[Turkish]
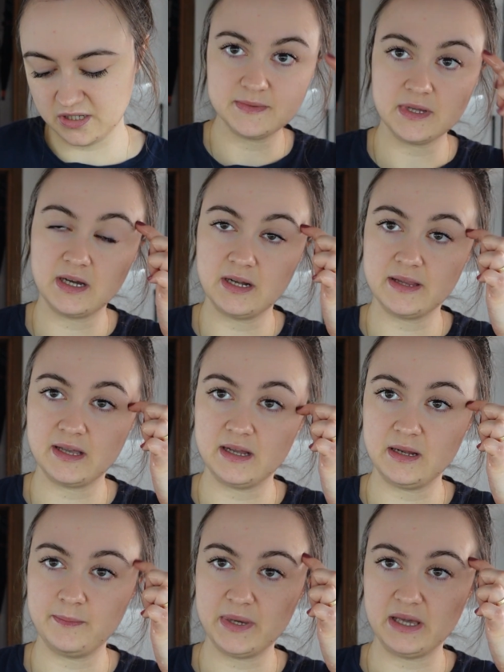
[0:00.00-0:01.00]
Şimdi galeta
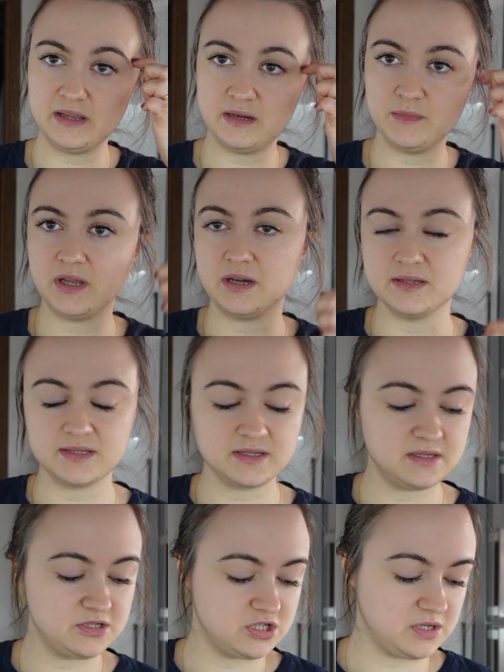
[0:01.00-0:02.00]
ile peynirimi de
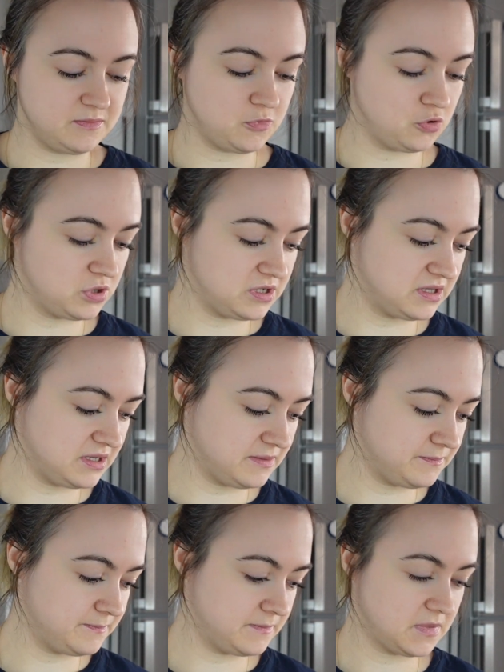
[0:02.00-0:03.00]
hazırlayacağım. Onları
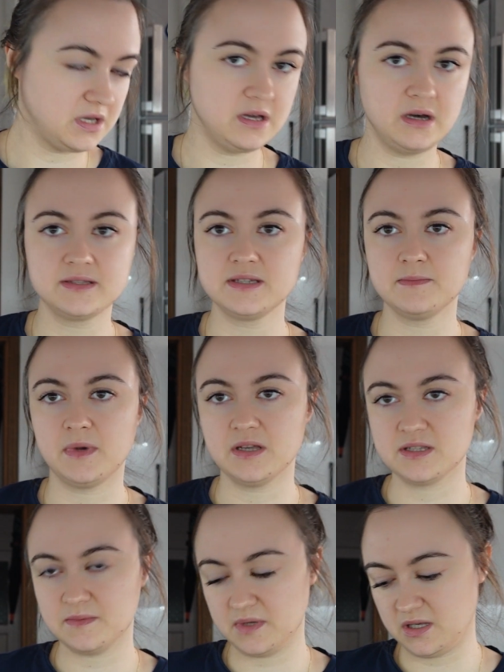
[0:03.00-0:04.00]
da e, atayım
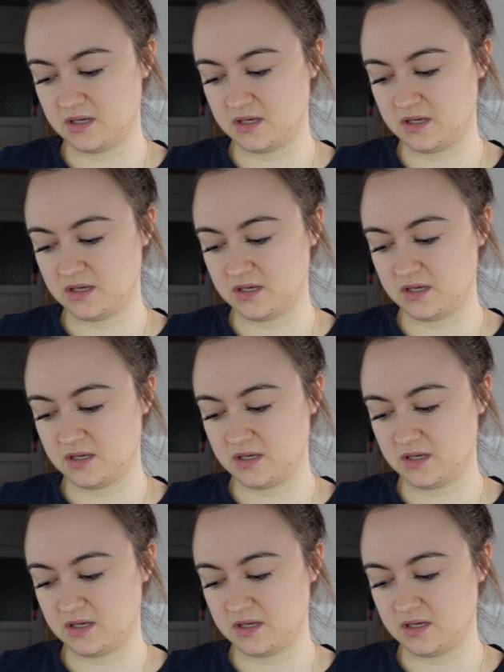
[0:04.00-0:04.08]
ağzıma